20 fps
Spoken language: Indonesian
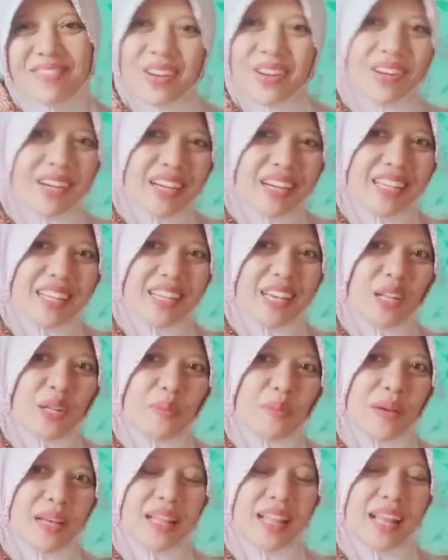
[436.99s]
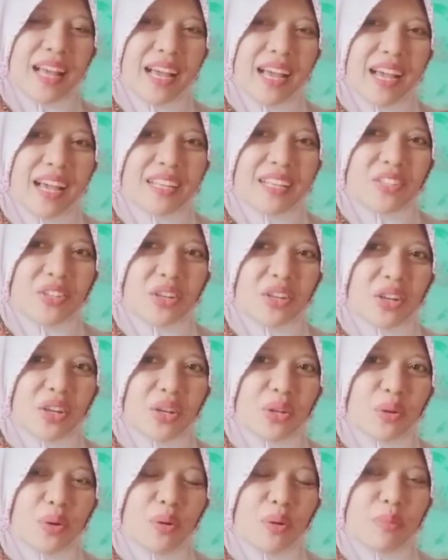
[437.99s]
oke okay, jangan lupa like share
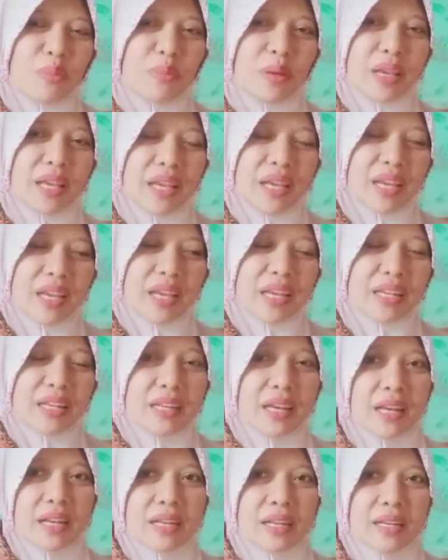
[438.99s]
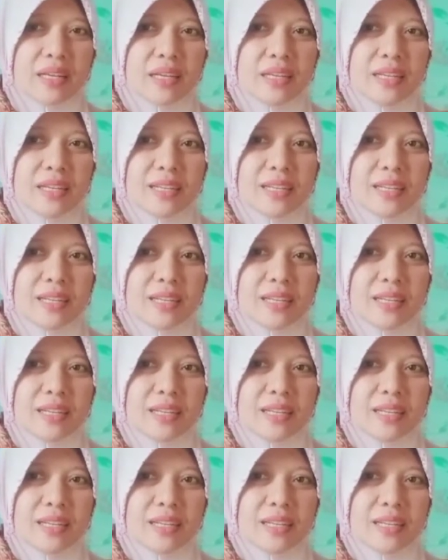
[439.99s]
and comment dan